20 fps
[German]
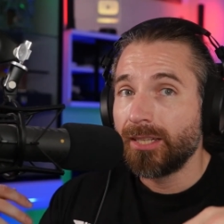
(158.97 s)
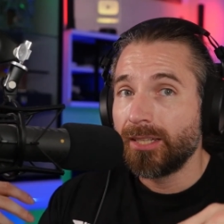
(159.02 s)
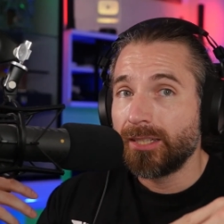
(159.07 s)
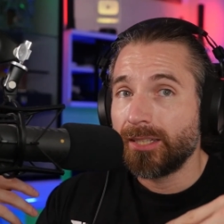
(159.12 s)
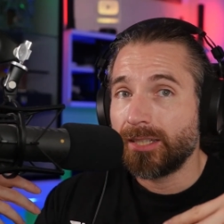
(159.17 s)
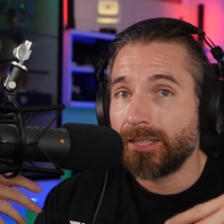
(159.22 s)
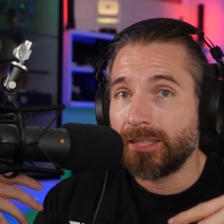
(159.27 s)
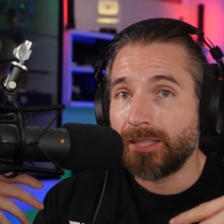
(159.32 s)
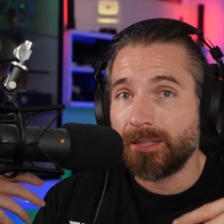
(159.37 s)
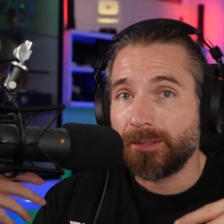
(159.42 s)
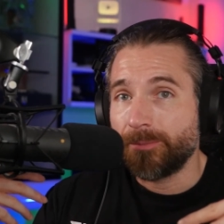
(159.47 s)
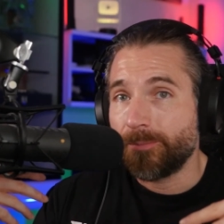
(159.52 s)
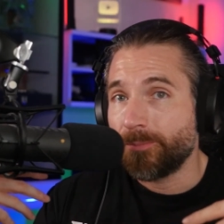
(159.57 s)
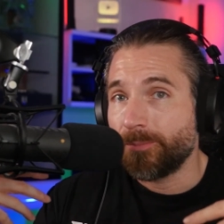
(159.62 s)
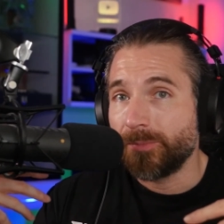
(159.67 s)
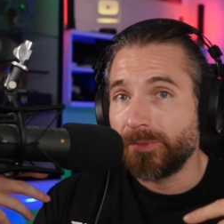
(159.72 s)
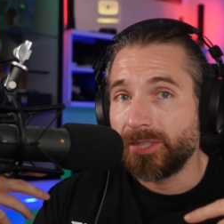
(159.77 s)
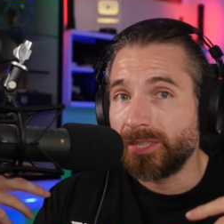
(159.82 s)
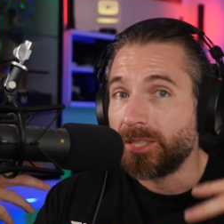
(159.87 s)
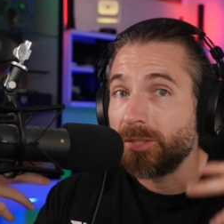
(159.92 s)
ähm,
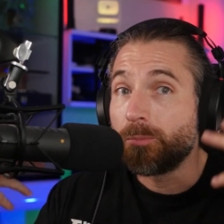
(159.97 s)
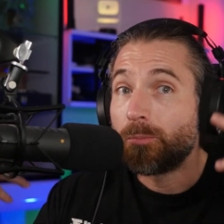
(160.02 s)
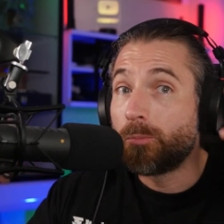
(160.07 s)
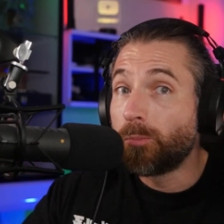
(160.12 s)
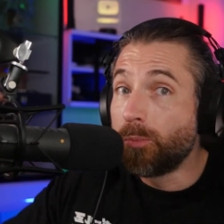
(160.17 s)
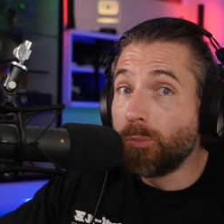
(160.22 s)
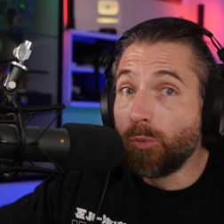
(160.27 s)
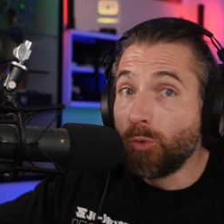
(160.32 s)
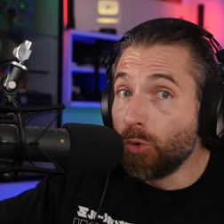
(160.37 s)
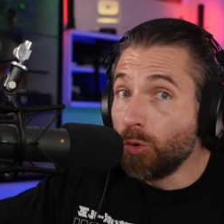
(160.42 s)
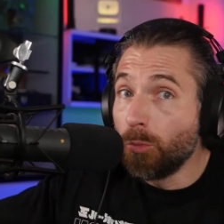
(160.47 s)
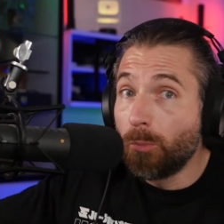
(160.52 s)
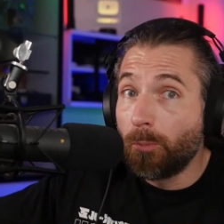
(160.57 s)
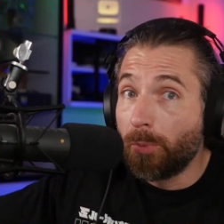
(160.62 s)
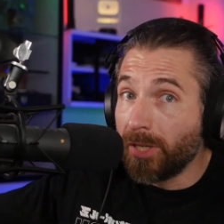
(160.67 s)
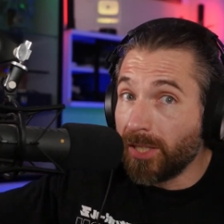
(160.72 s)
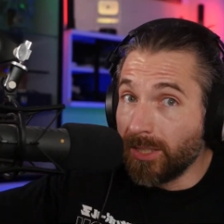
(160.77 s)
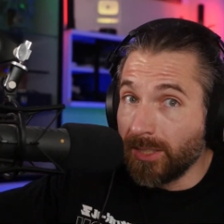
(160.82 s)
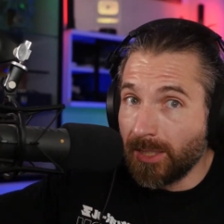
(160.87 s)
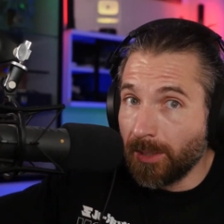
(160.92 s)
die Blue
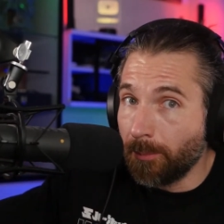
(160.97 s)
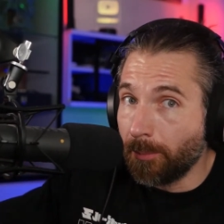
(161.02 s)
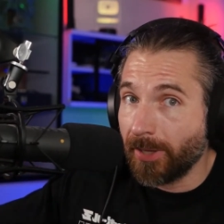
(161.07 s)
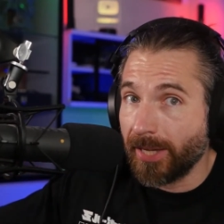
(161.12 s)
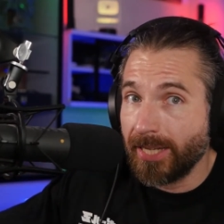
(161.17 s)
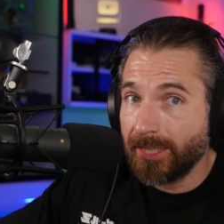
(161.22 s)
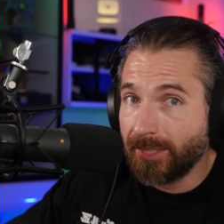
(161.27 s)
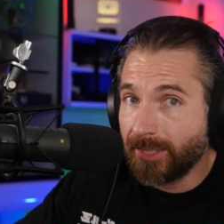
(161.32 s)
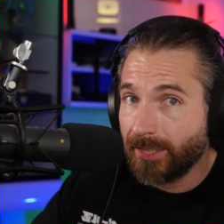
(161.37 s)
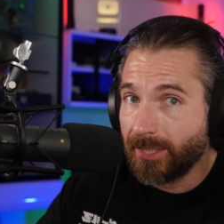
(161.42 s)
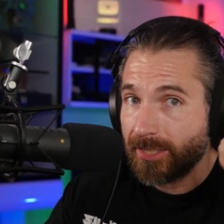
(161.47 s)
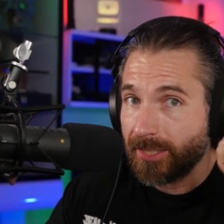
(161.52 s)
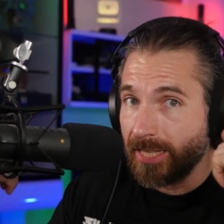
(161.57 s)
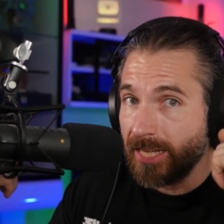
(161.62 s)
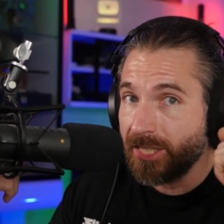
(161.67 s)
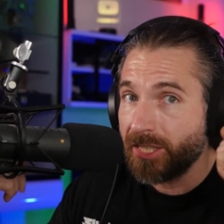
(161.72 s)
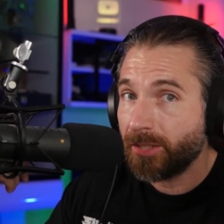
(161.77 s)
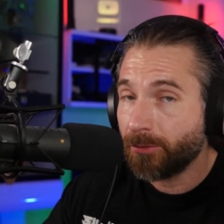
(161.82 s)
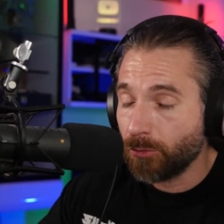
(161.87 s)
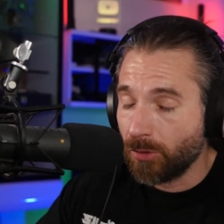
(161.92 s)
Pill geprägte
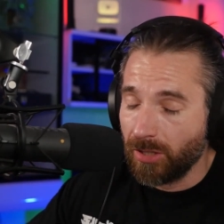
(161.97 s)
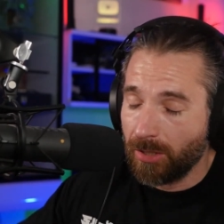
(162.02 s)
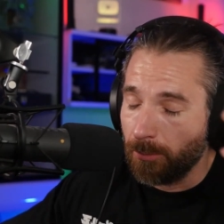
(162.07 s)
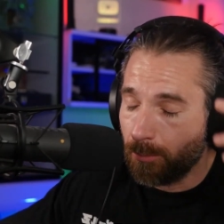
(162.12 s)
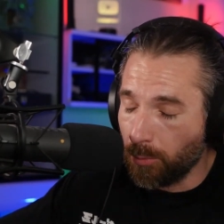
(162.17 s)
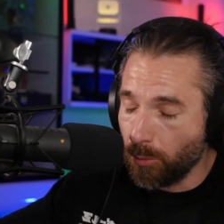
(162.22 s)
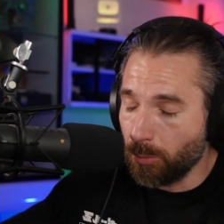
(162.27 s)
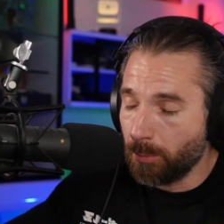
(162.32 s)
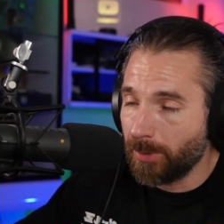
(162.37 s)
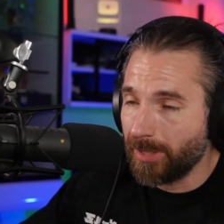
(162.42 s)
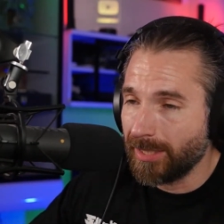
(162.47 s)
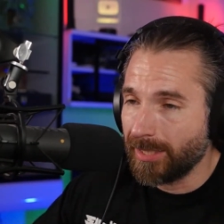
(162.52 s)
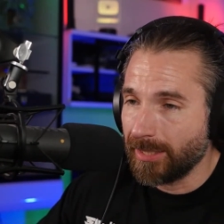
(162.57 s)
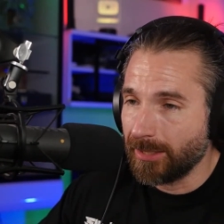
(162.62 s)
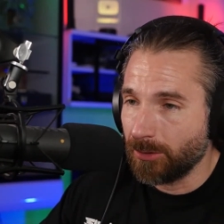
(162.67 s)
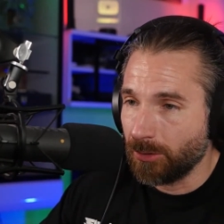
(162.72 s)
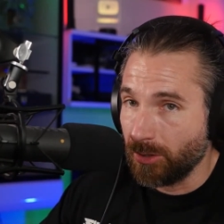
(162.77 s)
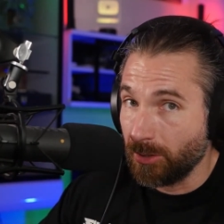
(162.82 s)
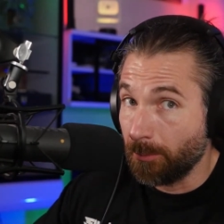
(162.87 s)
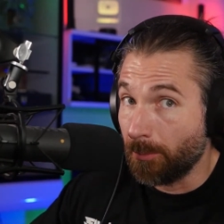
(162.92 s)
Gesellschaft oder die, Blue Pill,
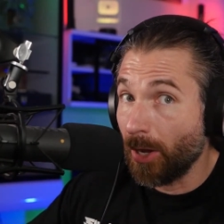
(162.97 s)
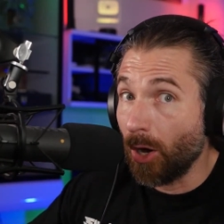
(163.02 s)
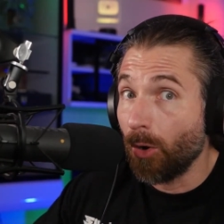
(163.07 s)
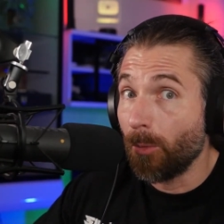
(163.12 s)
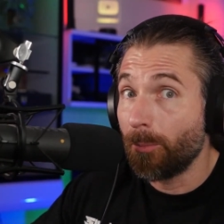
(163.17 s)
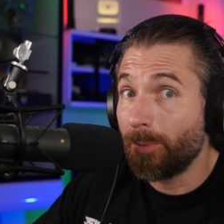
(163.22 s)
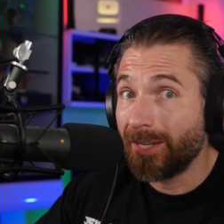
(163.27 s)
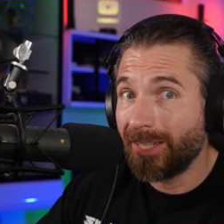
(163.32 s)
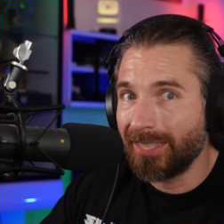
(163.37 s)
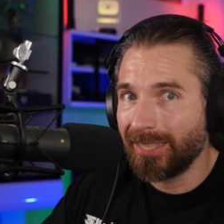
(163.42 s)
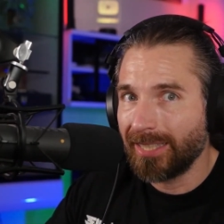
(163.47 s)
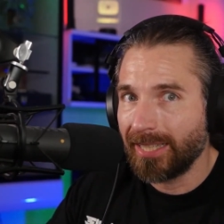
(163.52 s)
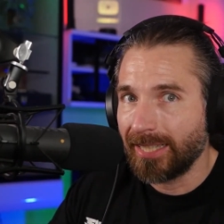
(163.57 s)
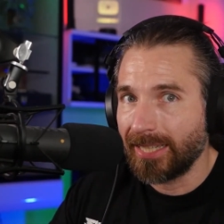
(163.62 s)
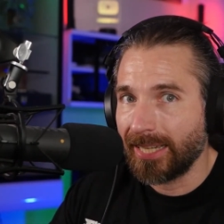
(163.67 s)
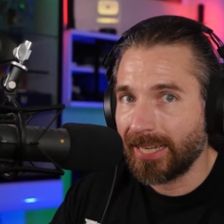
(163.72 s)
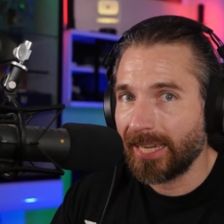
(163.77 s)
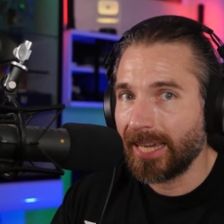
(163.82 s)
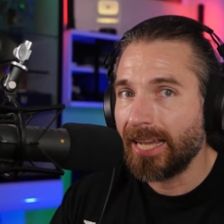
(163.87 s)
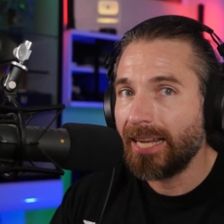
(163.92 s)
oder die blaue Pille
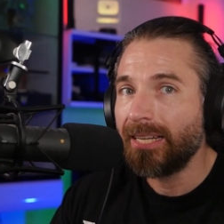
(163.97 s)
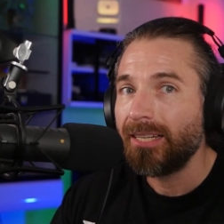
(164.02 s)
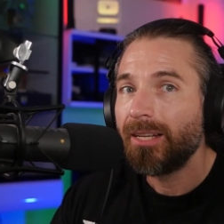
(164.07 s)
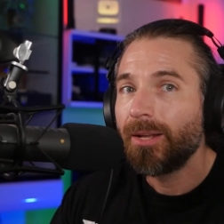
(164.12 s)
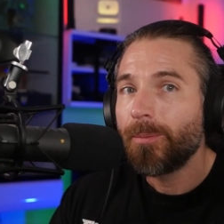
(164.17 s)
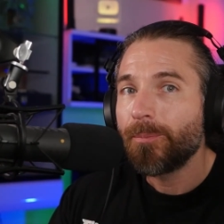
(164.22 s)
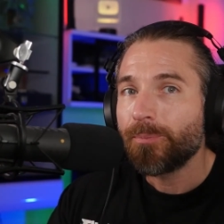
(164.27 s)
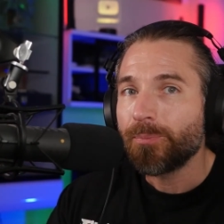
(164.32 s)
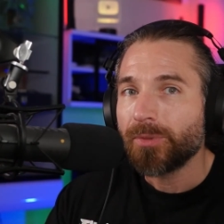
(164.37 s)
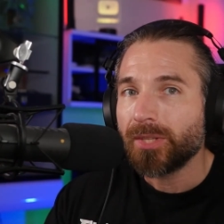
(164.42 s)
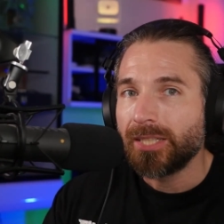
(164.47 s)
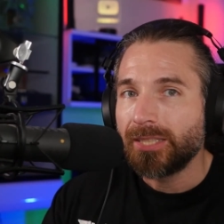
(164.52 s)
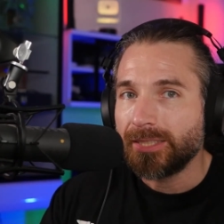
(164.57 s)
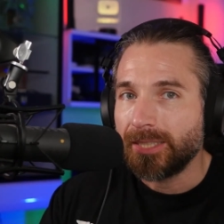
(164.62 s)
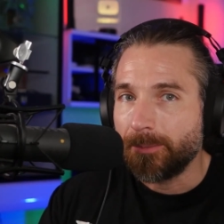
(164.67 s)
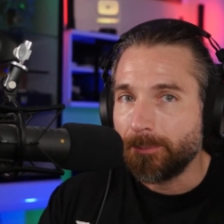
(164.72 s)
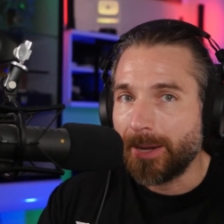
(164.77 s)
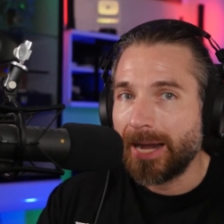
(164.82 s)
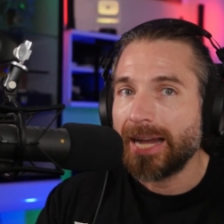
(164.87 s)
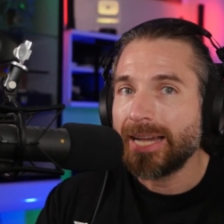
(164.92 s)
generell
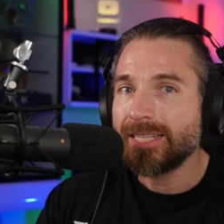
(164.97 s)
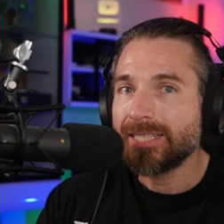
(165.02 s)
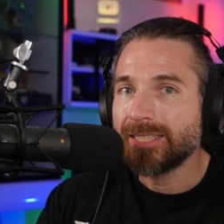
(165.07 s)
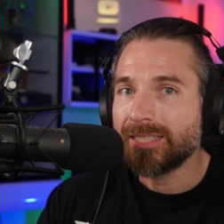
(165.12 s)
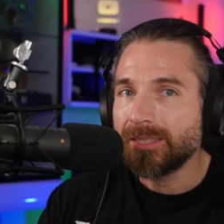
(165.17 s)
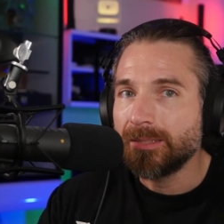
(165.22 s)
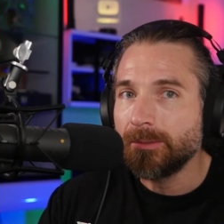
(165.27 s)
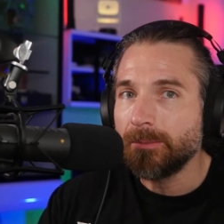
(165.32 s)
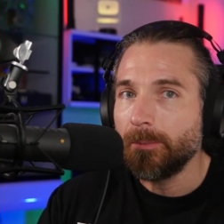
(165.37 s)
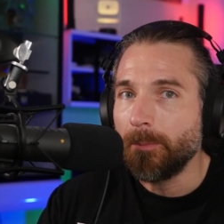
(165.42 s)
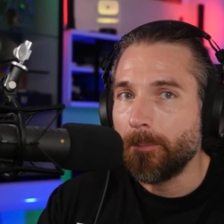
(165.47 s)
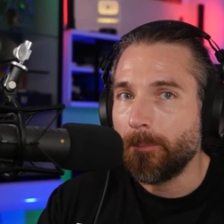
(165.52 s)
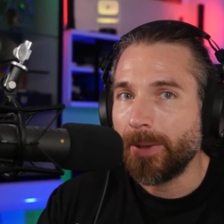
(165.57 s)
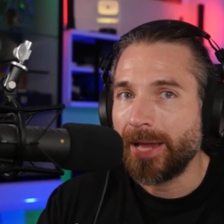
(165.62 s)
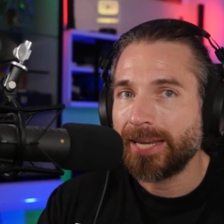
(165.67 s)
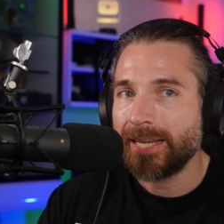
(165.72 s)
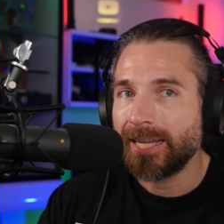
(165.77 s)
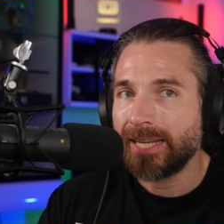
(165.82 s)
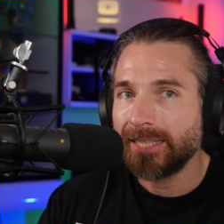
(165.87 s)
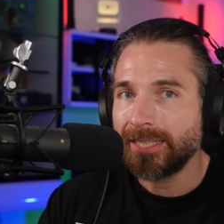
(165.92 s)
den meisten
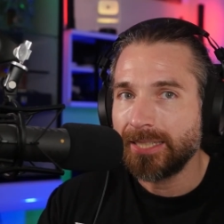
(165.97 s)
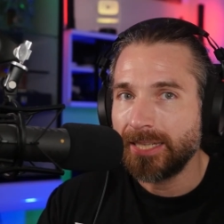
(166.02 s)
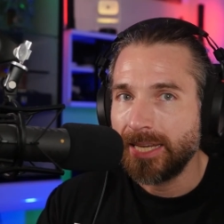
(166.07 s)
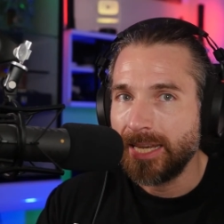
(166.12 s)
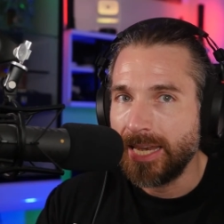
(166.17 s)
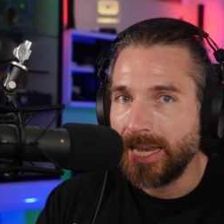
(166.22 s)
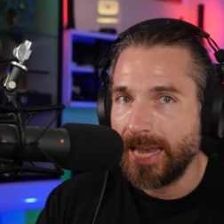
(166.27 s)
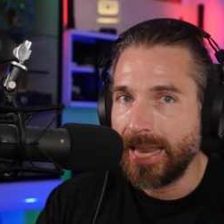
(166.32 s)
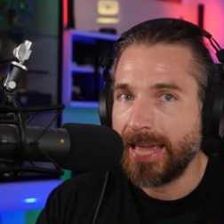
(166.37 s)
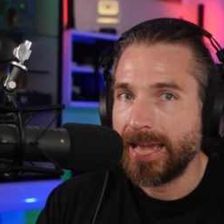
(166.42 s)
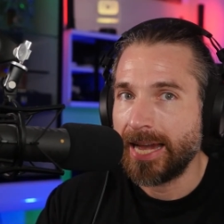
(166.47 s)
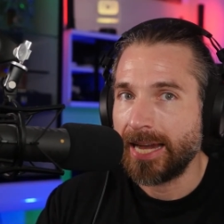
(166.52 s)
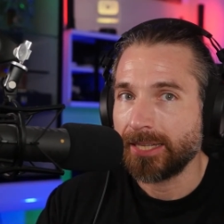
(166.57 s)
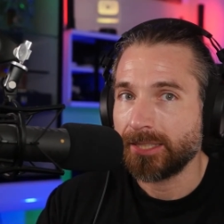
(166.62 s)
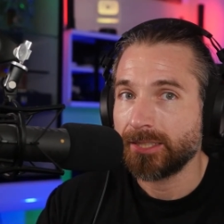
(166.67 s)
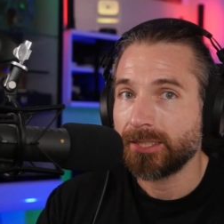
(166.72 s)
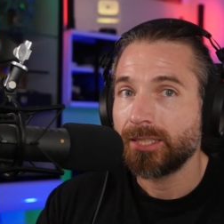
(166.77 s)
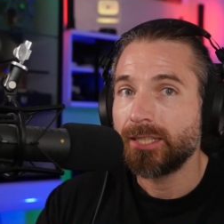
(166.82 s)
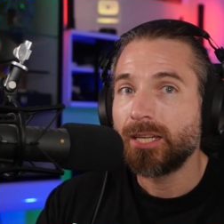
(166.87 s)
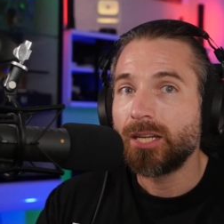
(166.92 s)
Männern
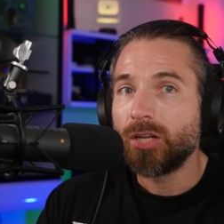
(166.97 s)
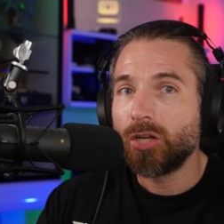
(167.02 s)
lehrt.